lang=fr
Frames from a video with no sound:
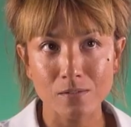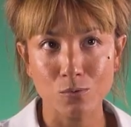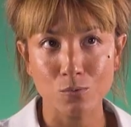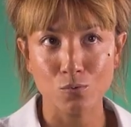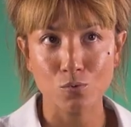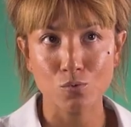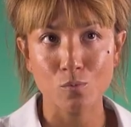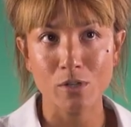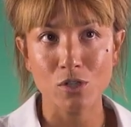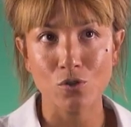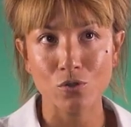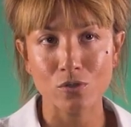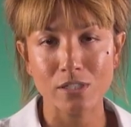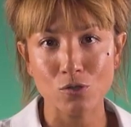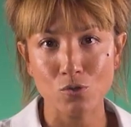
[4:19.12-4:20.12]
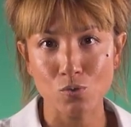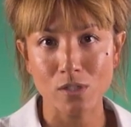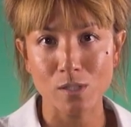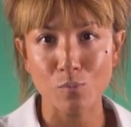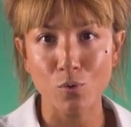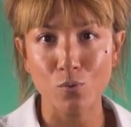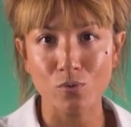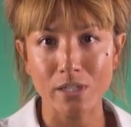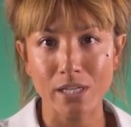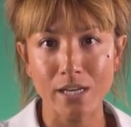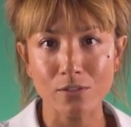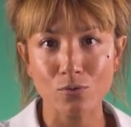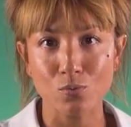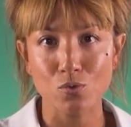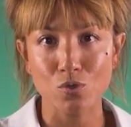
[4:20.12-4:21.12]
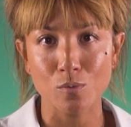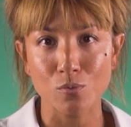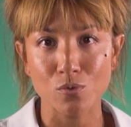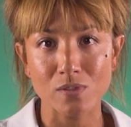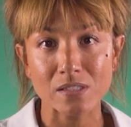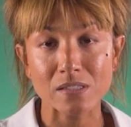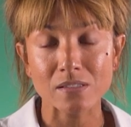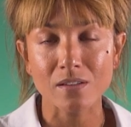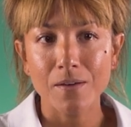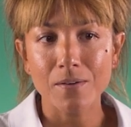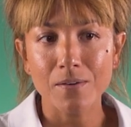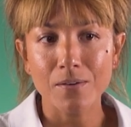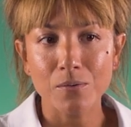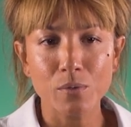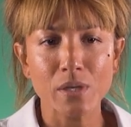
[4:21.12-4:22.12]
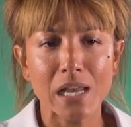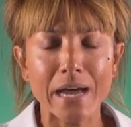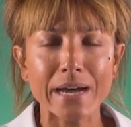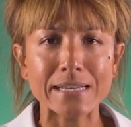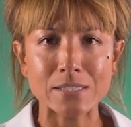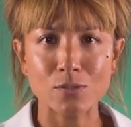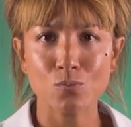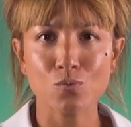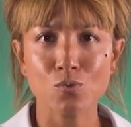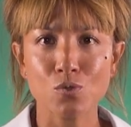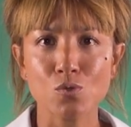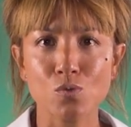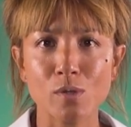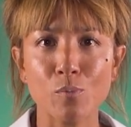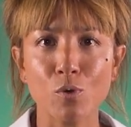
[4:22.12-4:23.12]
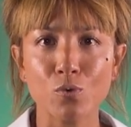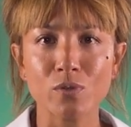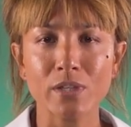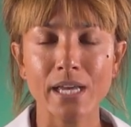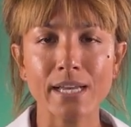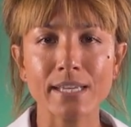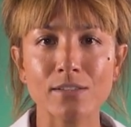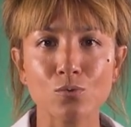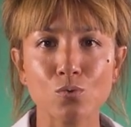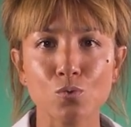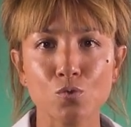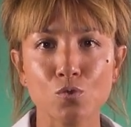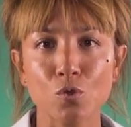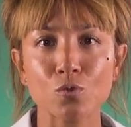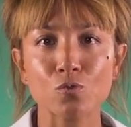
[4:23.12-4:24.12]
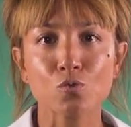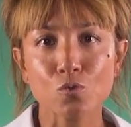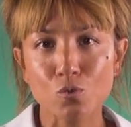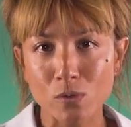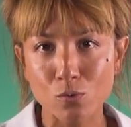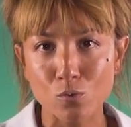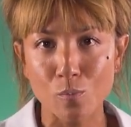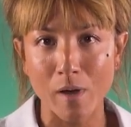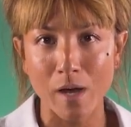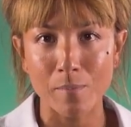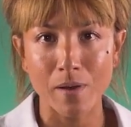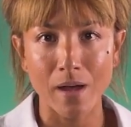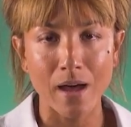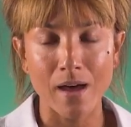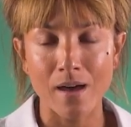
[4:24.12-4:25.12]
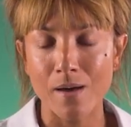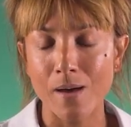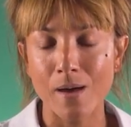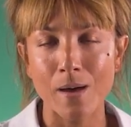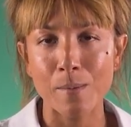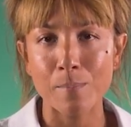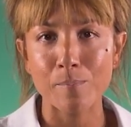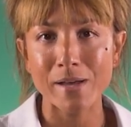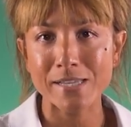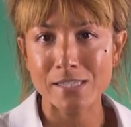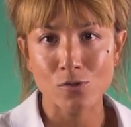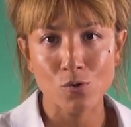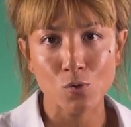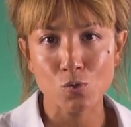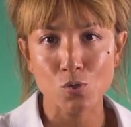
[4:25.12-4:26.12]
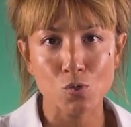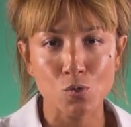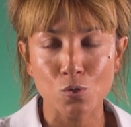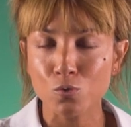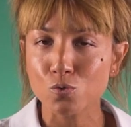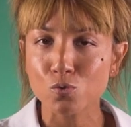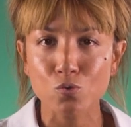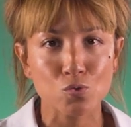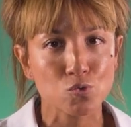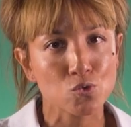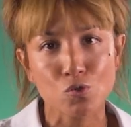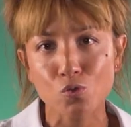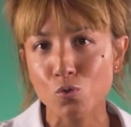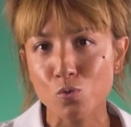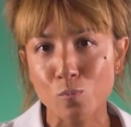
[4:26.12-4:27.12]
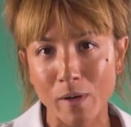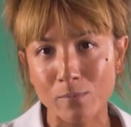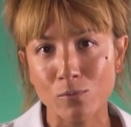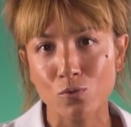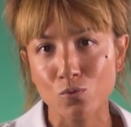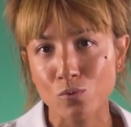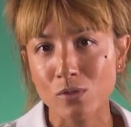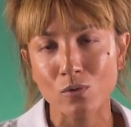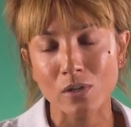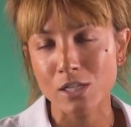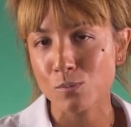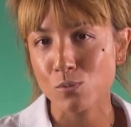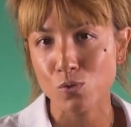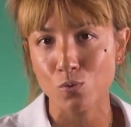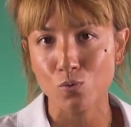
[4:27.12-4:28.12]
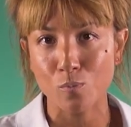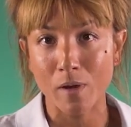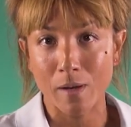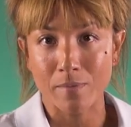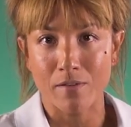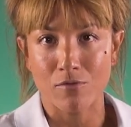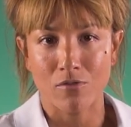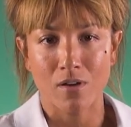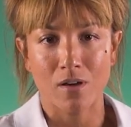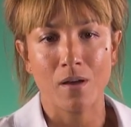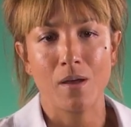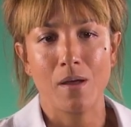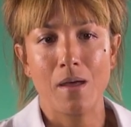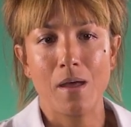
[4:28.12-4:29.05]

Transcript: Donc du coup, moi, je retiens juste hypochondriaque. Donc je me dis, euh, oui, elle a raison, je suis hypochondriaque. Et donc on se sent tout de suite coupable. Un, patient se sent toujours coupable de tout. Et donc là, je me sens coupable d'avoir